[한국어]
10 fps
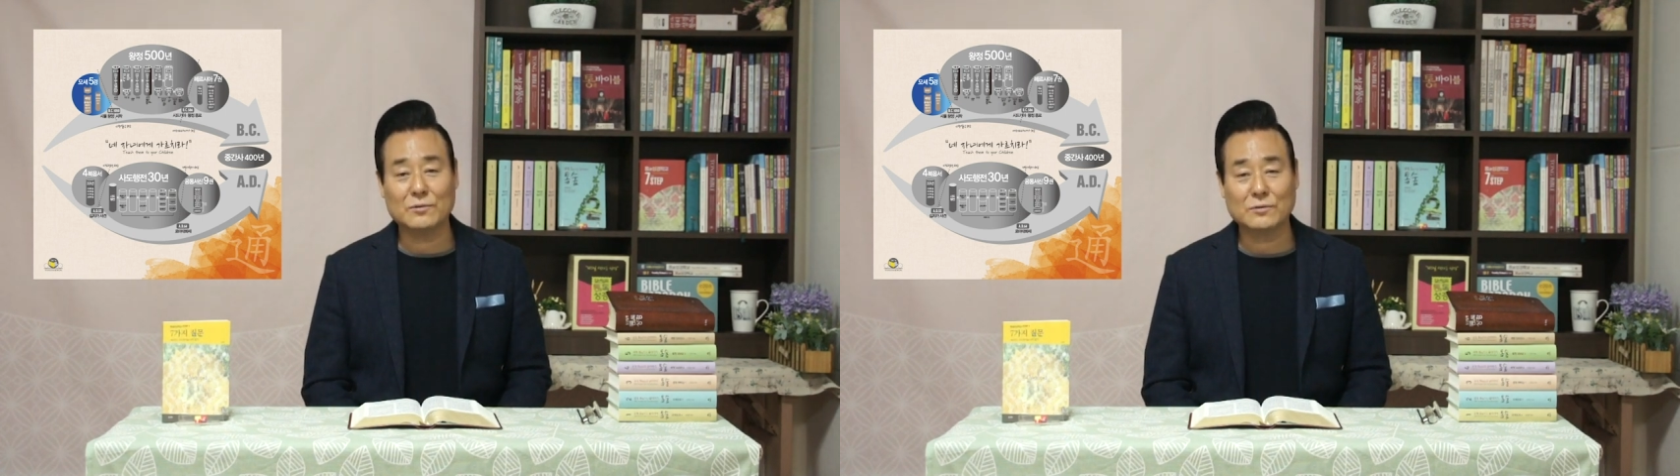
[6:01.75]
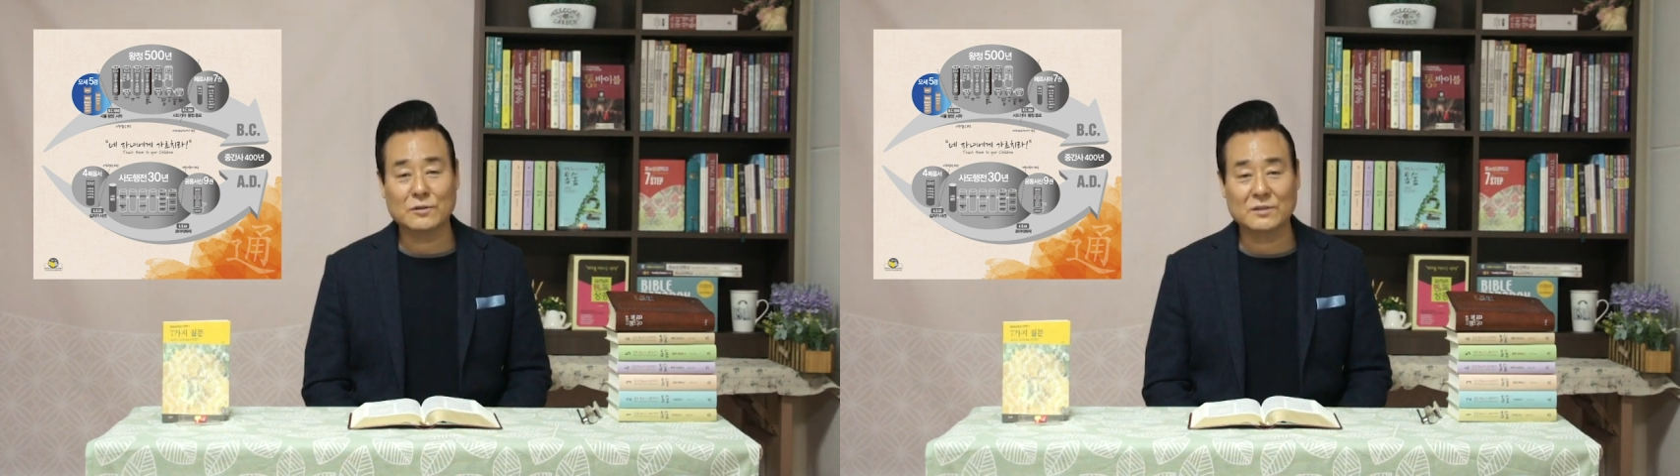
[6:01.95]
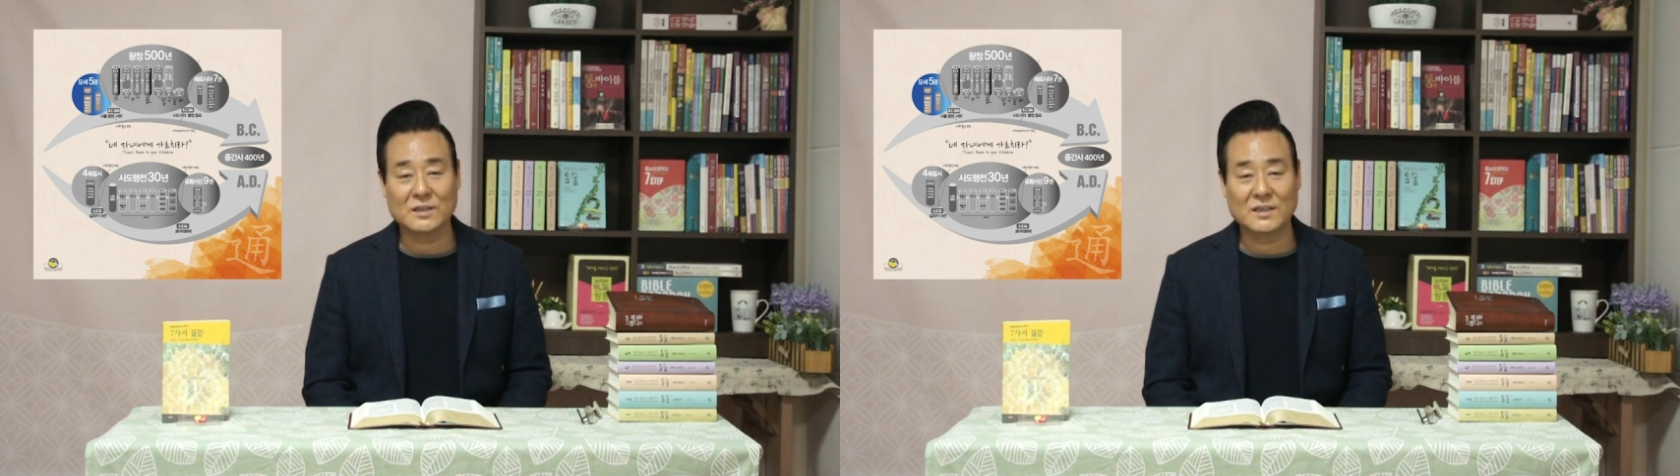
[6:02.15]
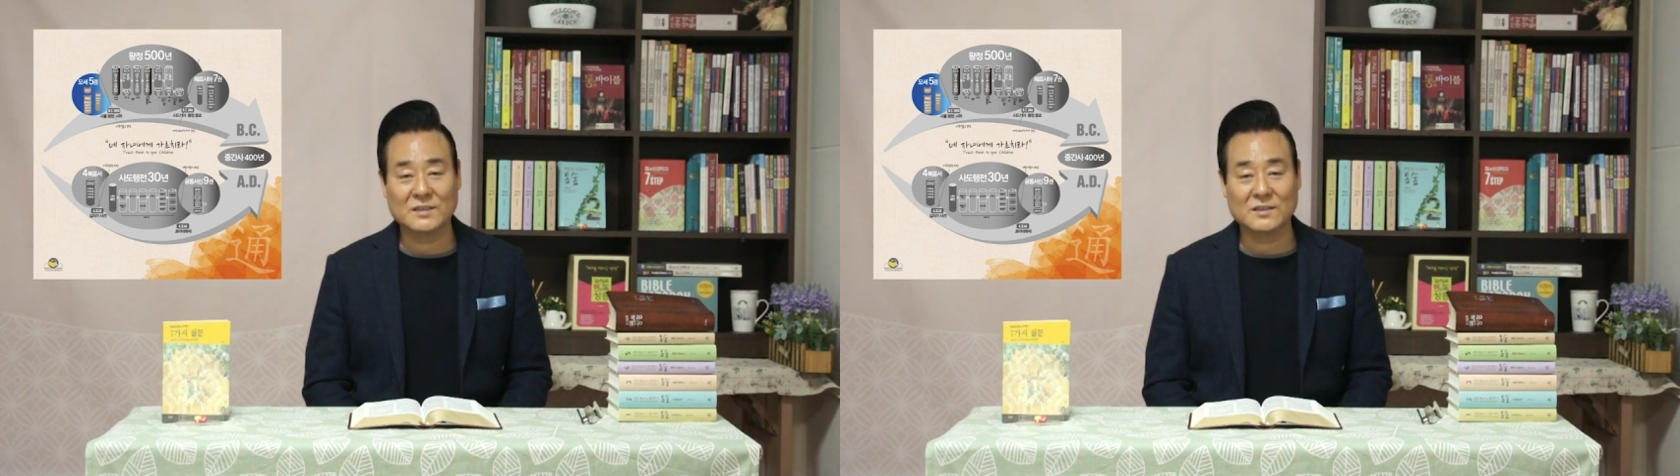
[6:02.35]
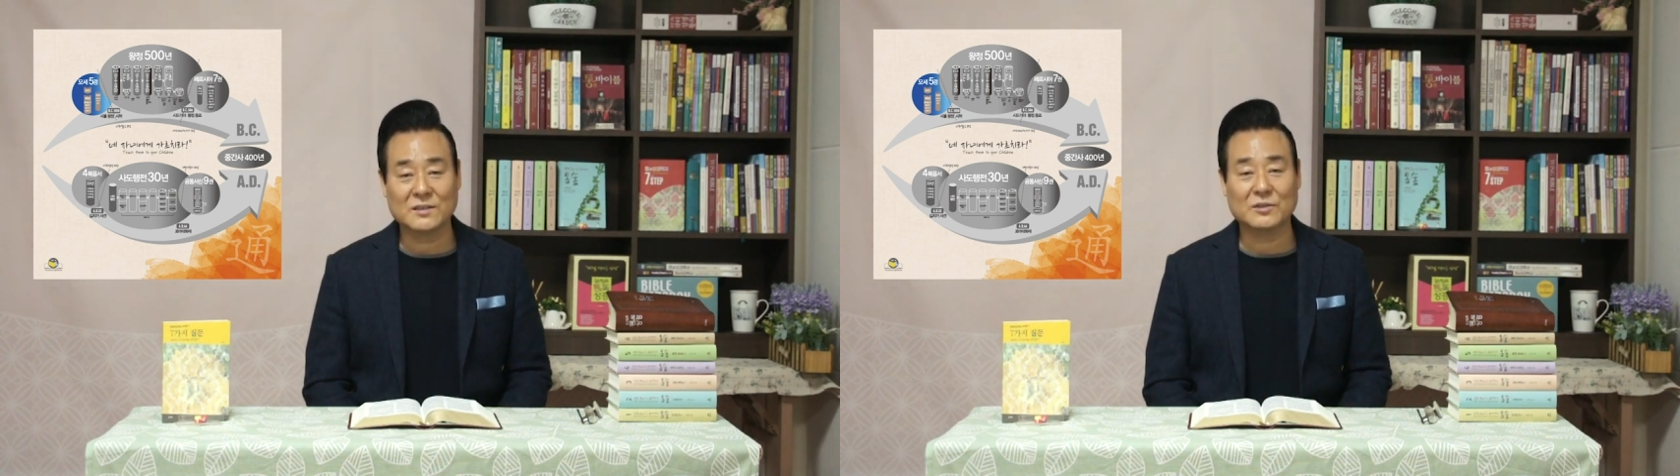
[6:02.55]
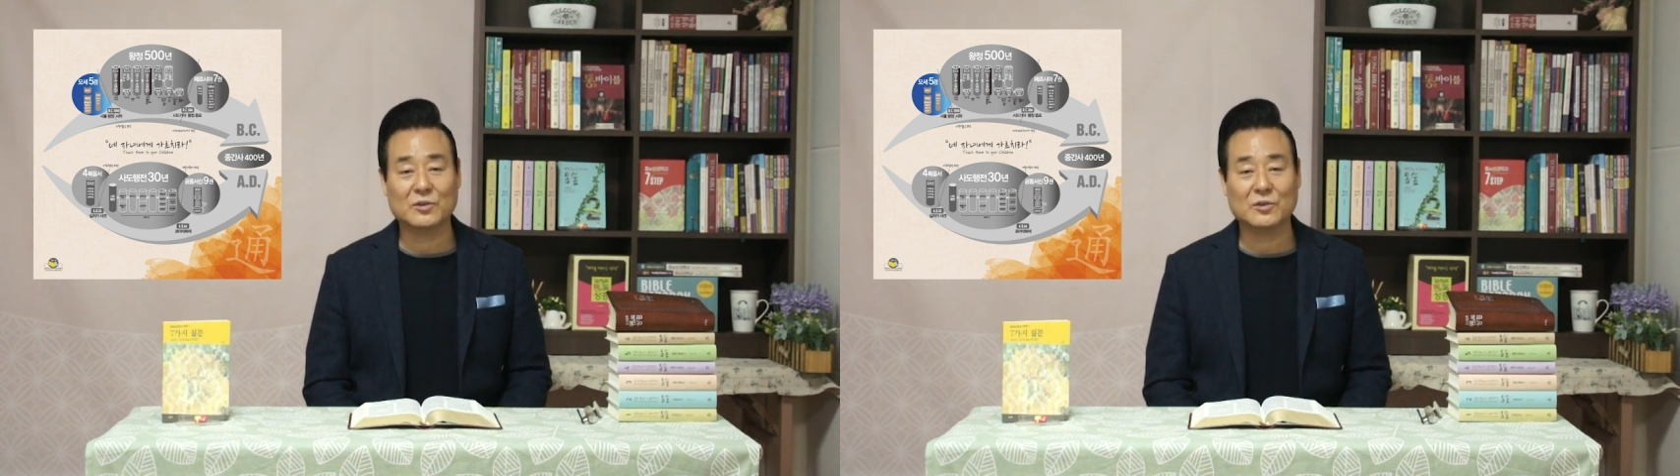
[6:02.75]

공성전에서